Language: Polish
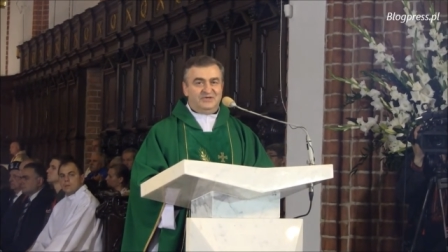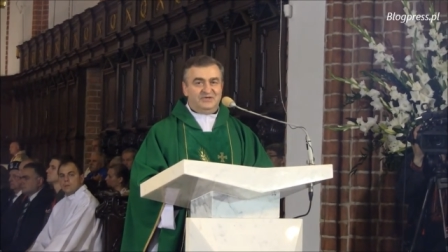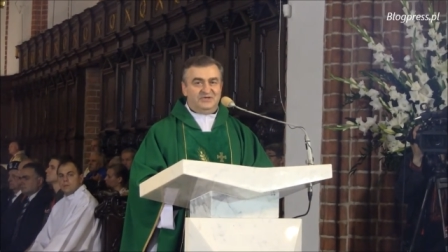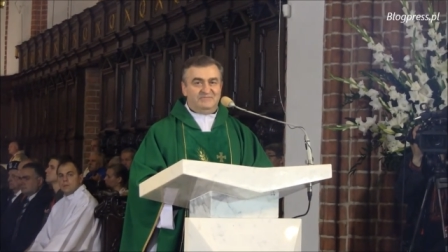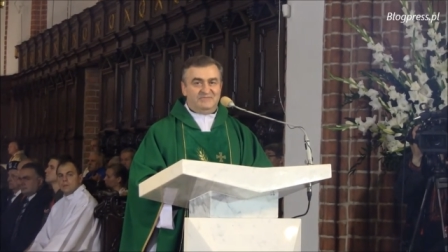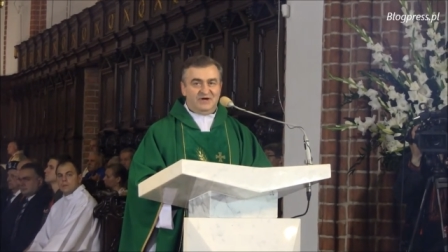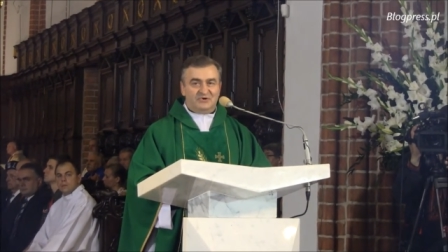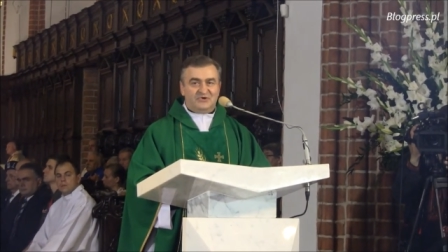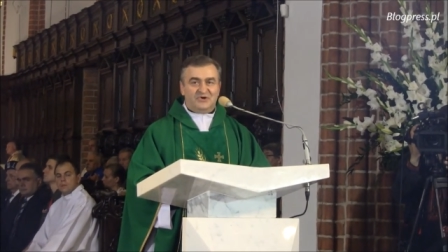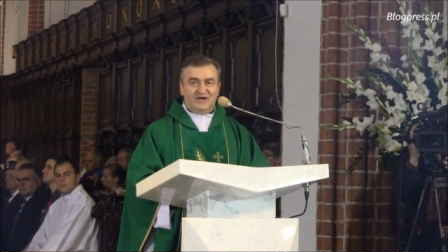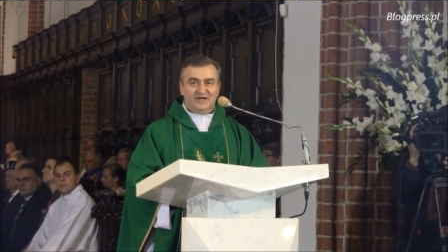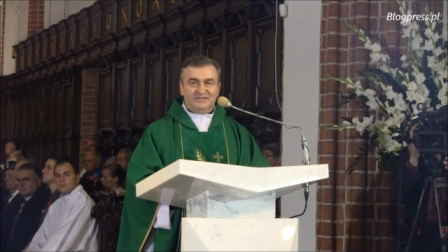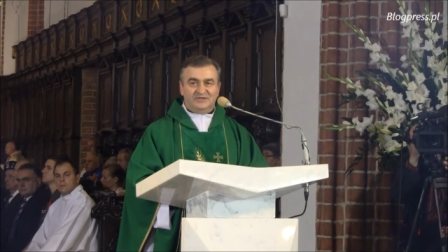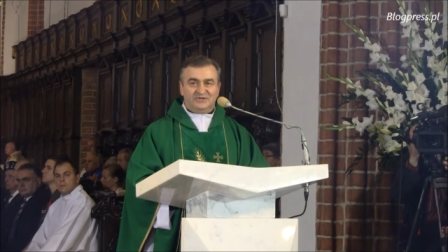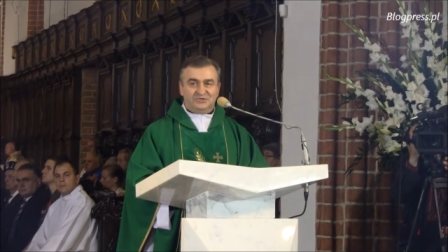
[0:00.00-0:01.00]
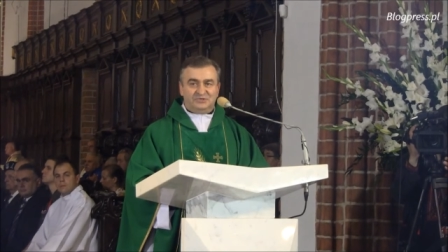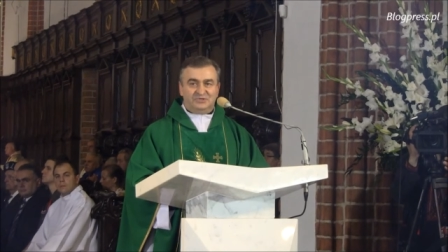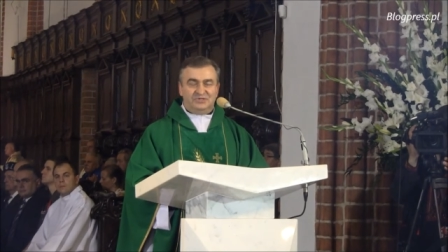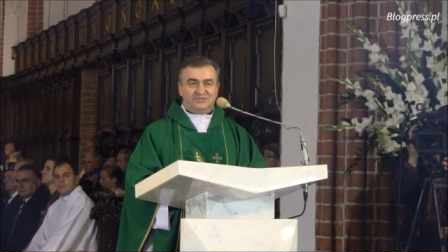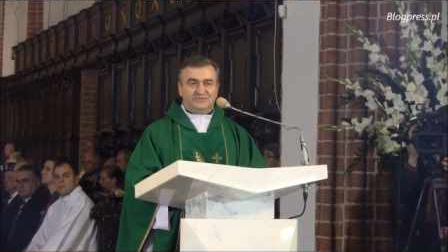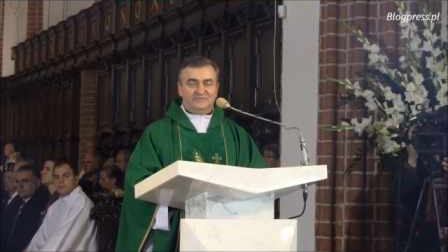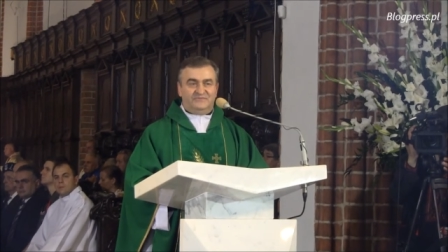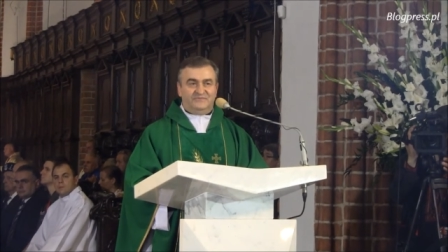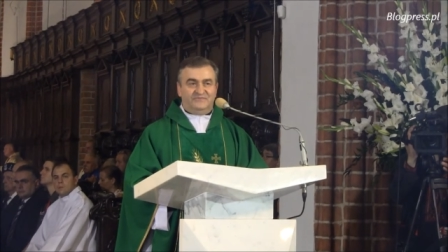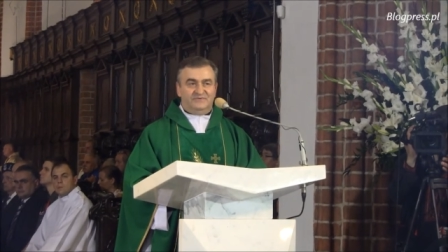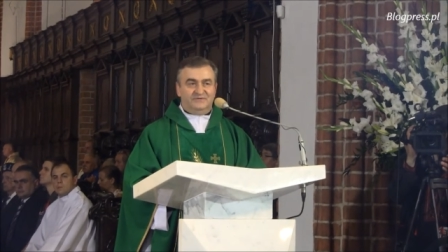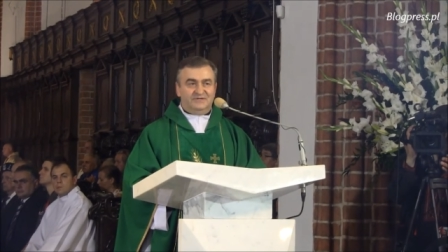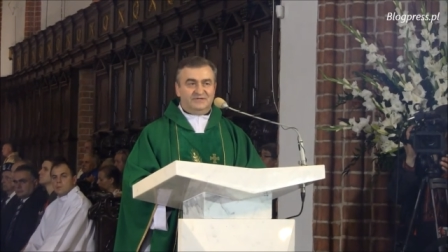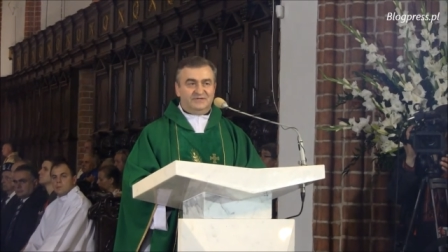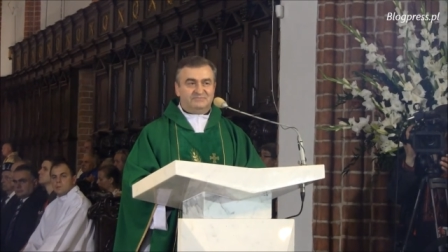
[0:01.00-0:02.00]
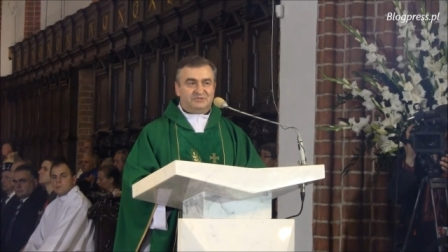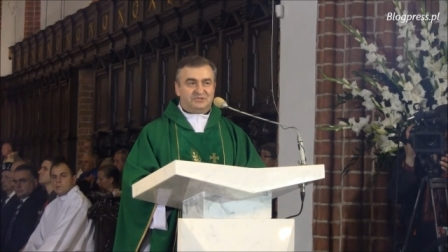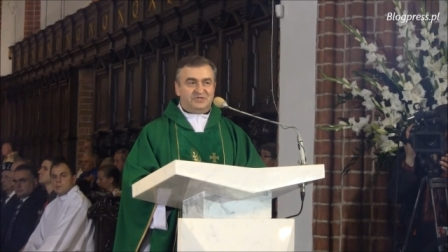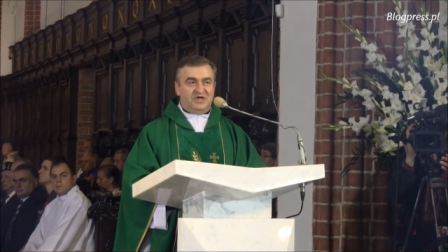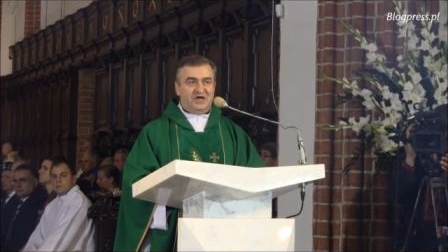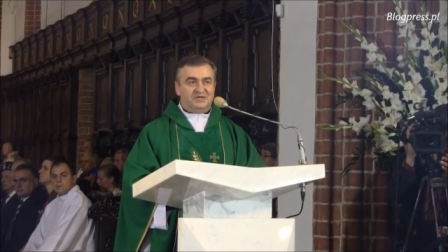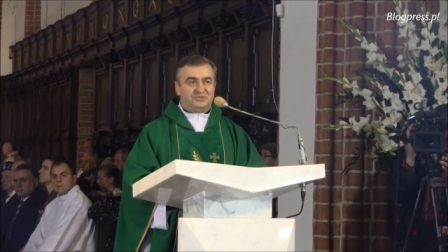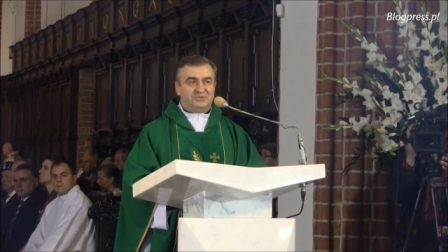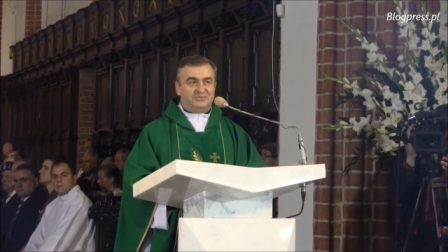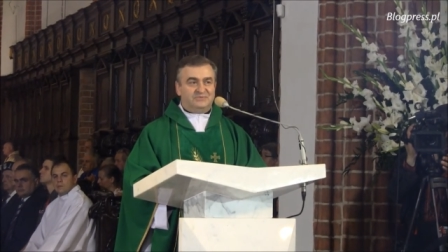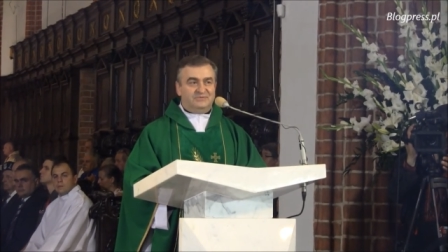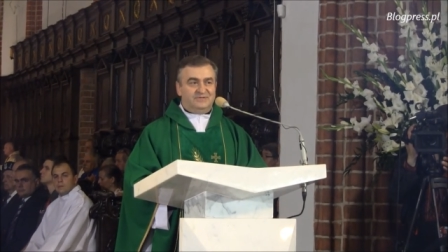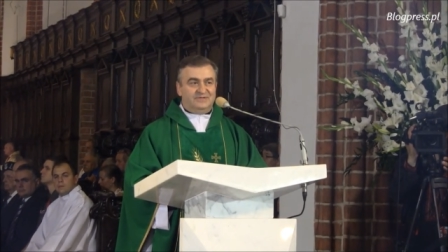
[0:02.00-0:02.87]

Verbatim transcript: i miał kochanych rodziców, przyjaciół,